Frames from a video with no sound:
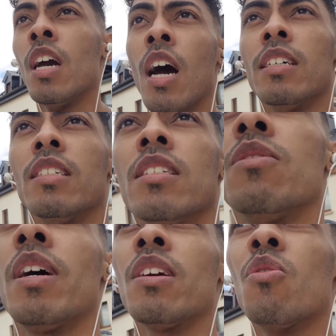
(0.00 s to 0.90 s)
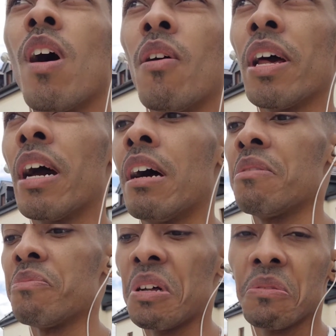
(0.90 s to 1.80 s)
Assim, se não era igual, era
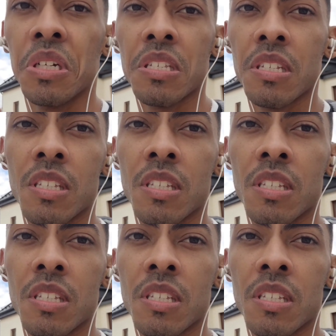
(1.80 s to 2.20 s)
um valor assim,